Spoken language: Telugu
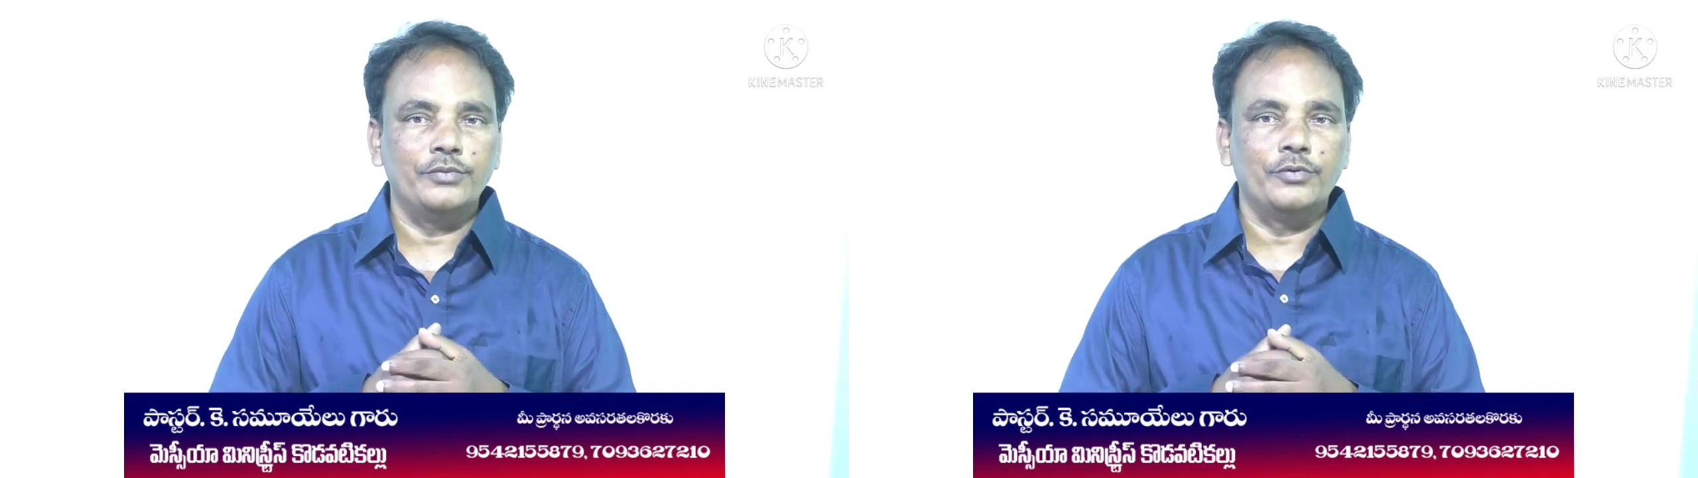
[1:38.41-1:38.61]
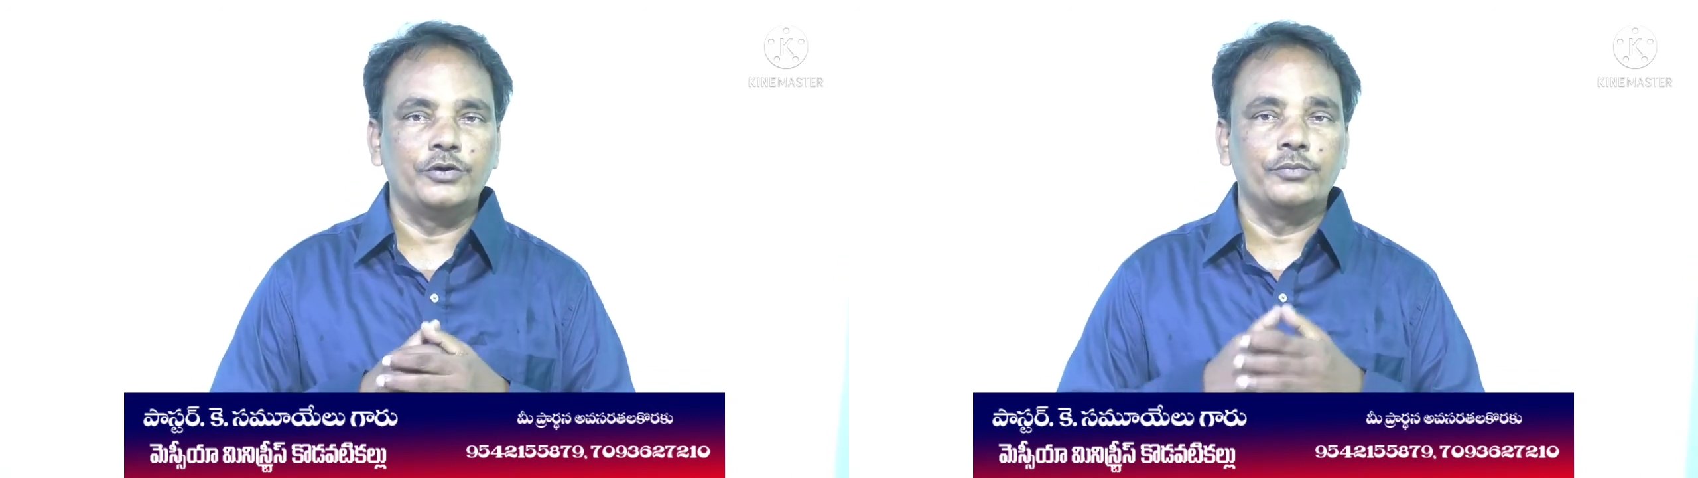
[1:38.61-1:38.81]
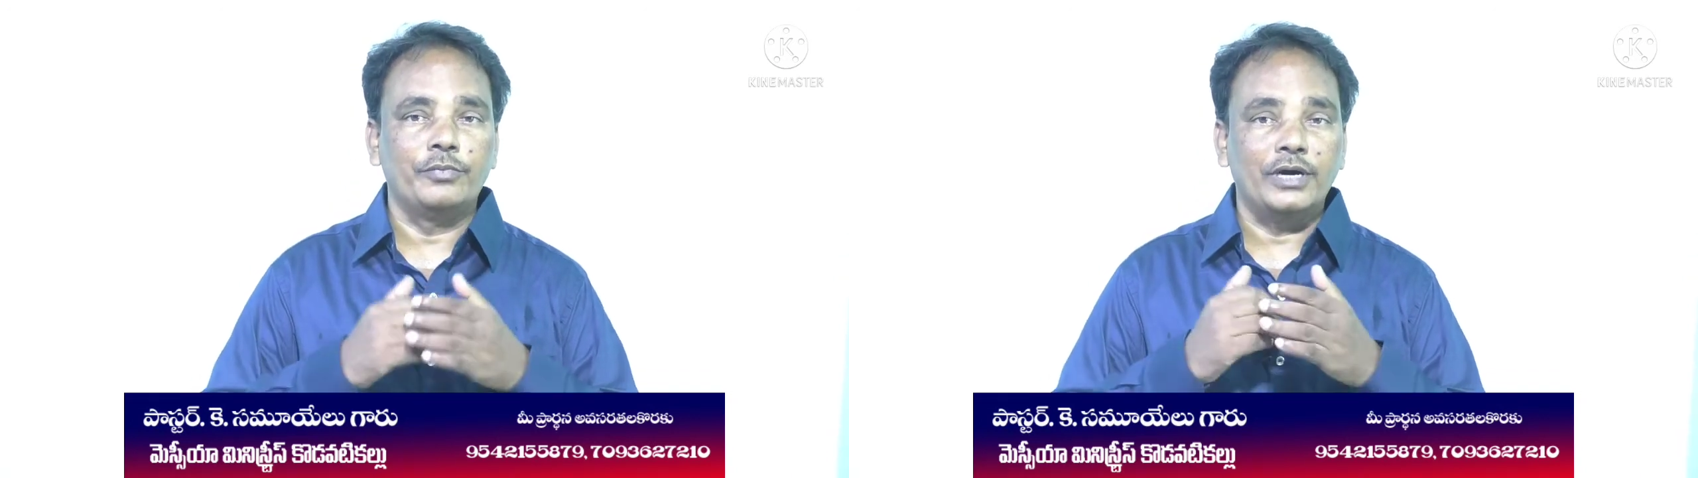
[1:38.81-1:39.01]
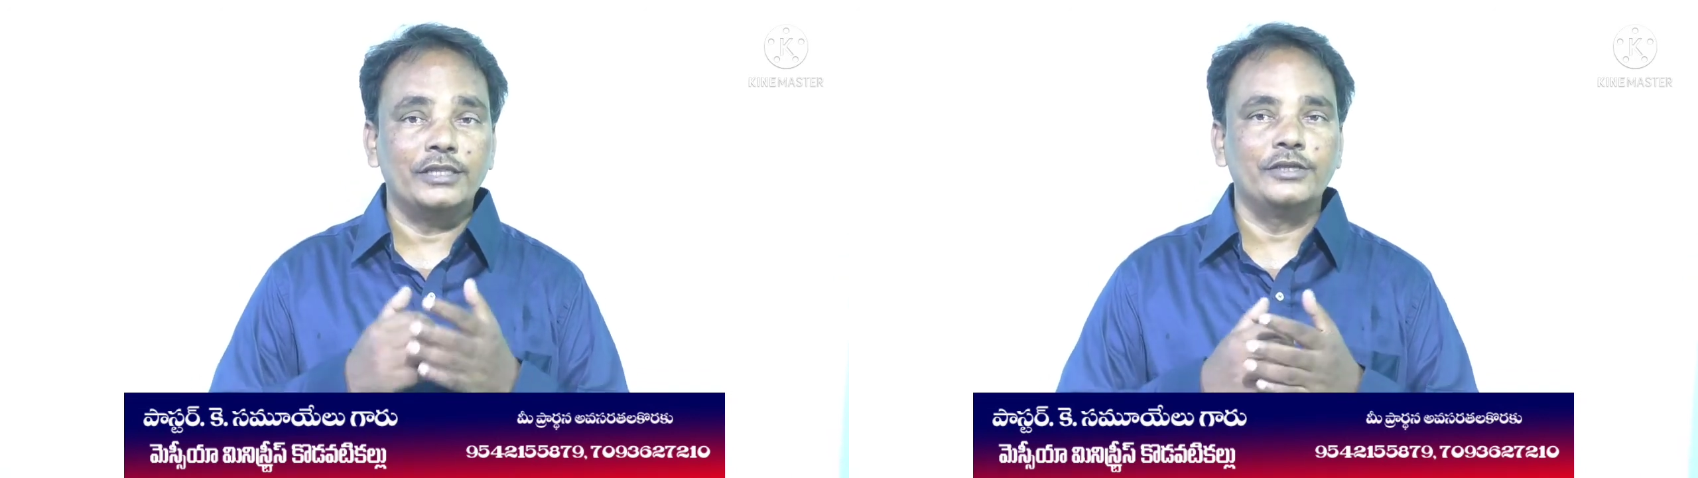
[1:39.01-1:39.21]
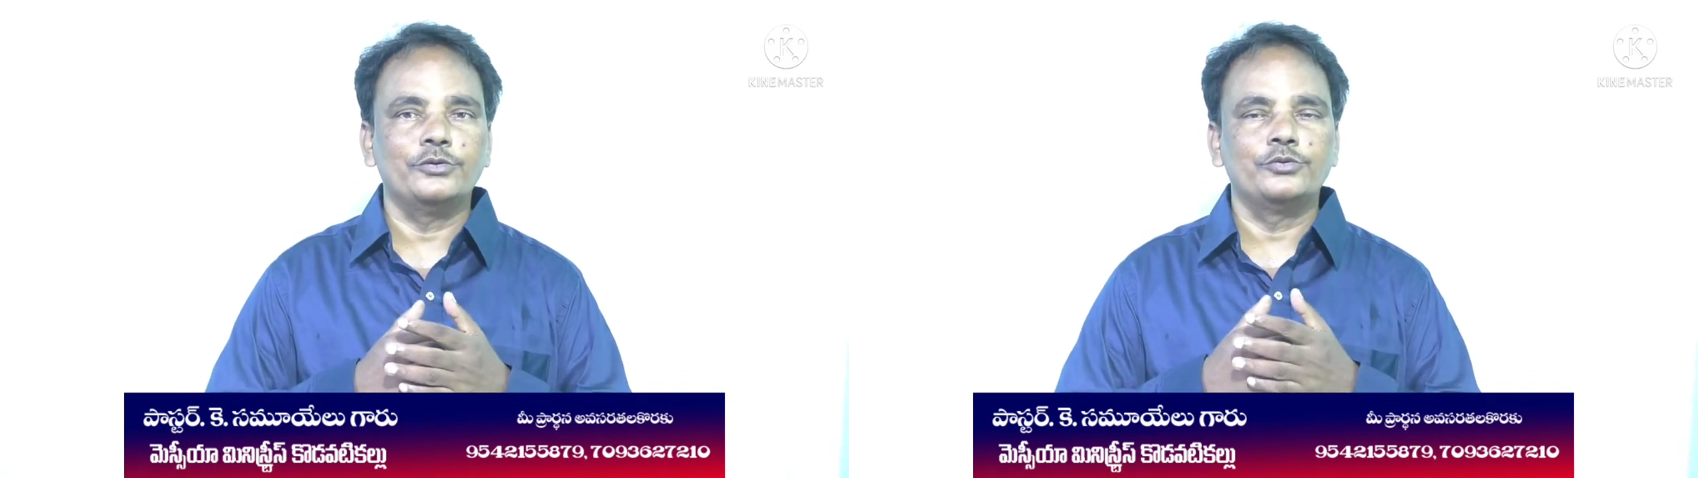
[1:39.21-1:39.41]
వారు
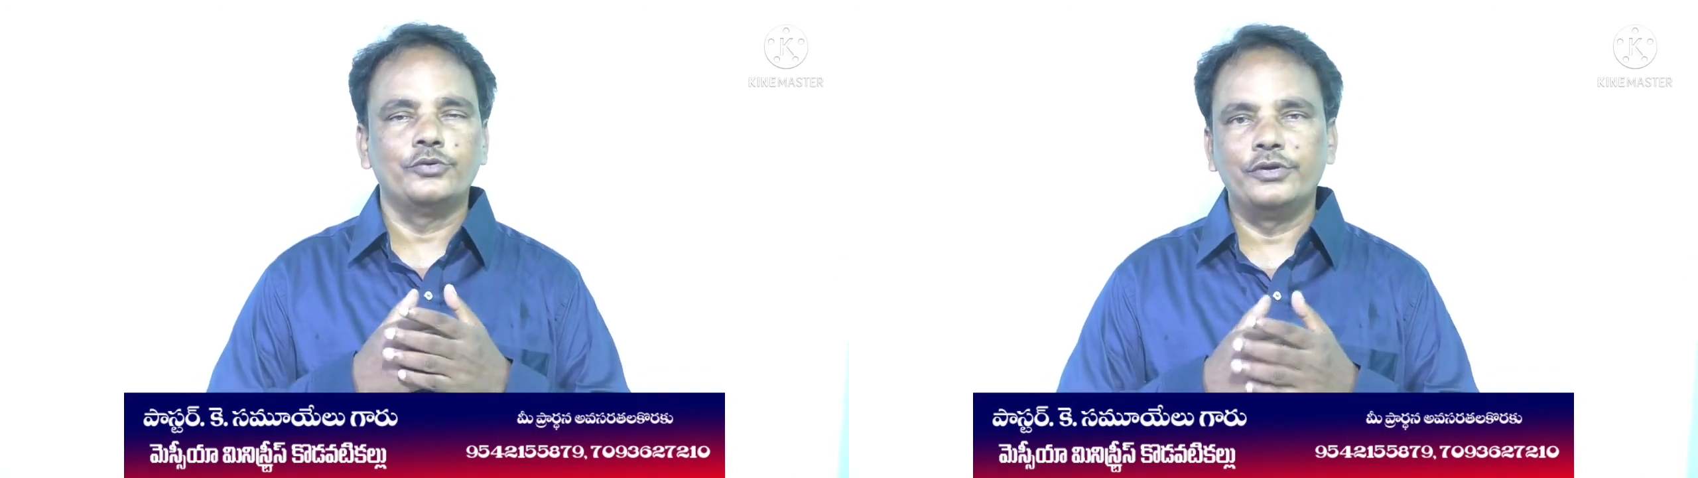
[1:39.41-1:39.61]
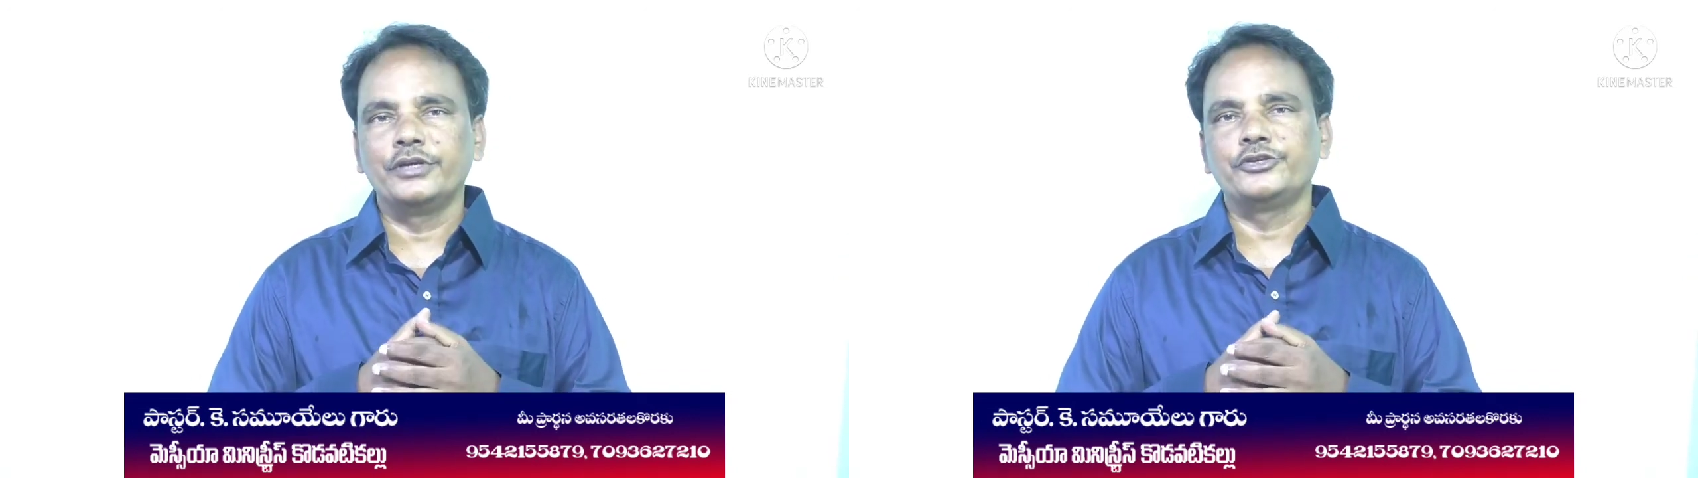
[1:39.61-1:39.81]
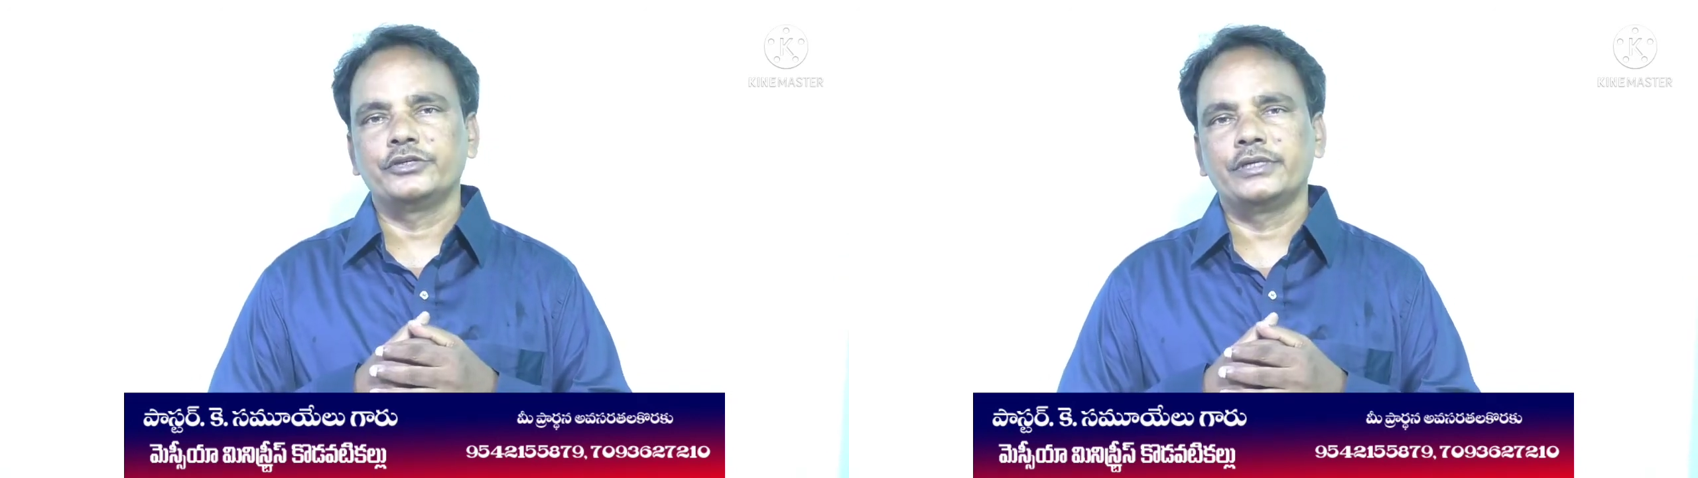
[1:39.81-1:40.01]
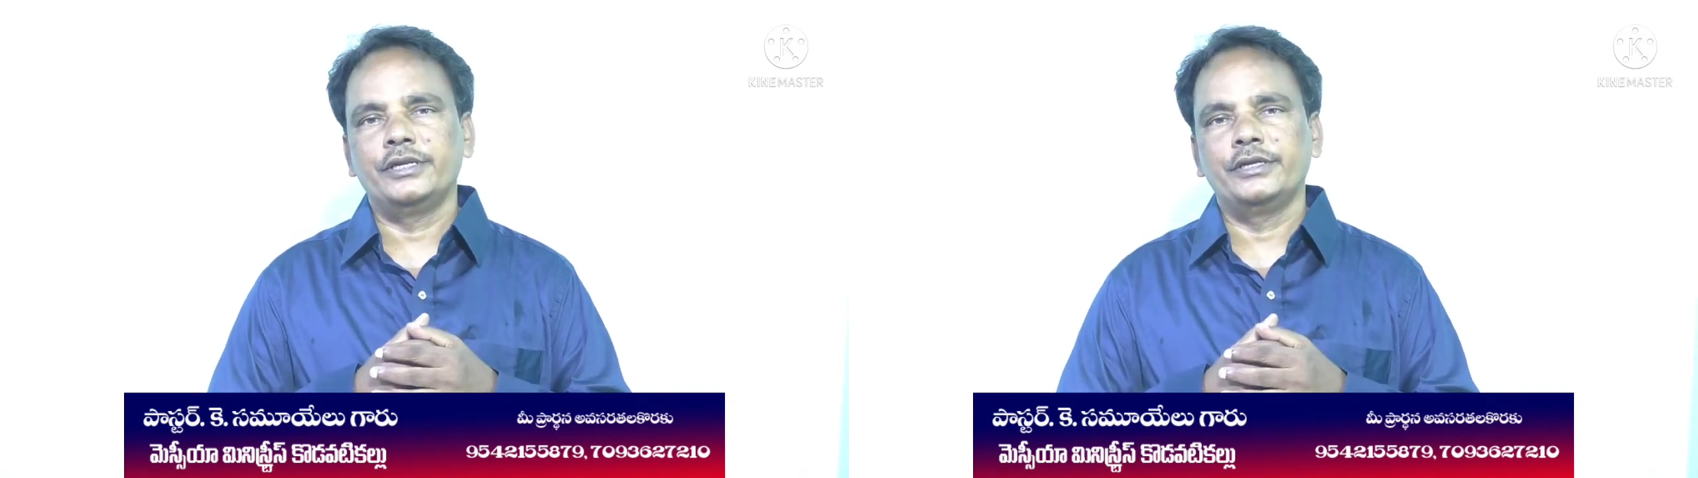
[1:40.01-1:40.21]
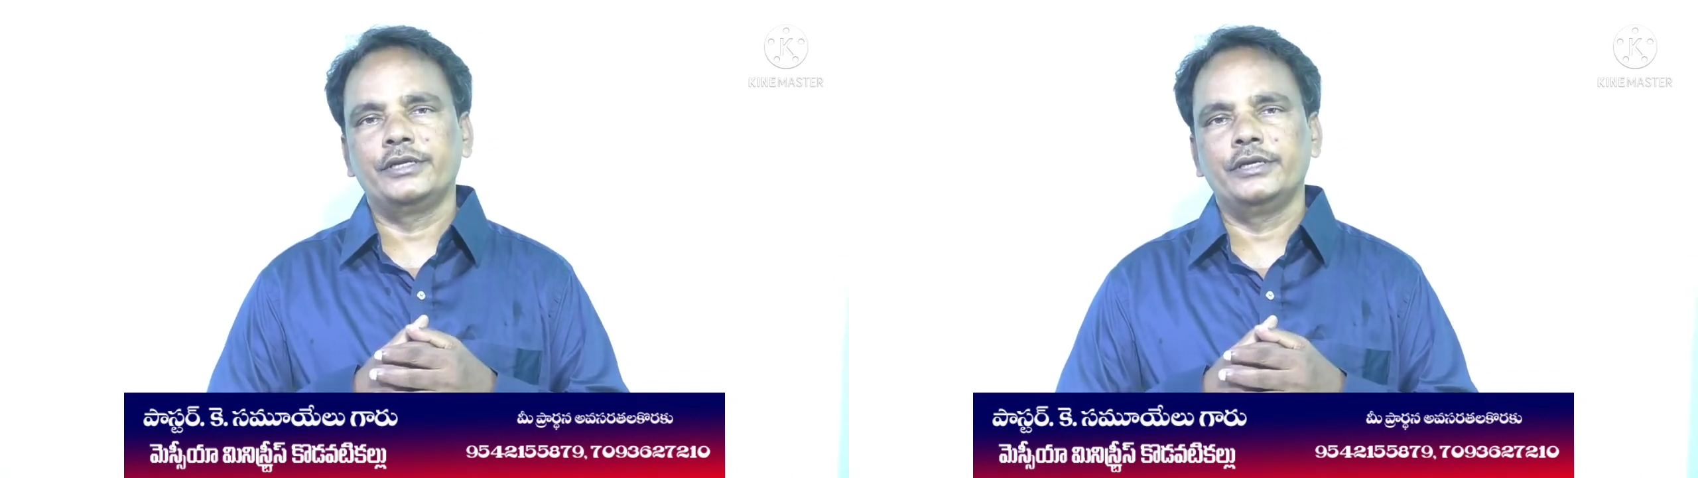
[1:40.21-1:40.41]
బాధను
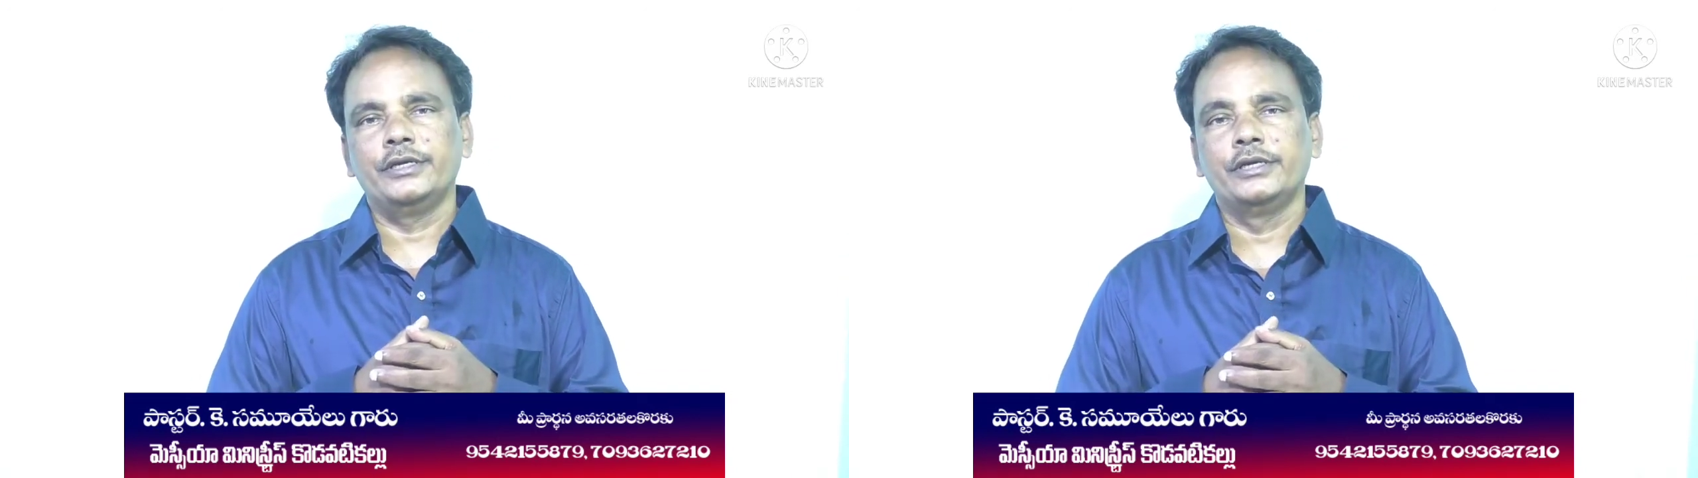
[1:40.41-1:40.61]
తొలగించటానికి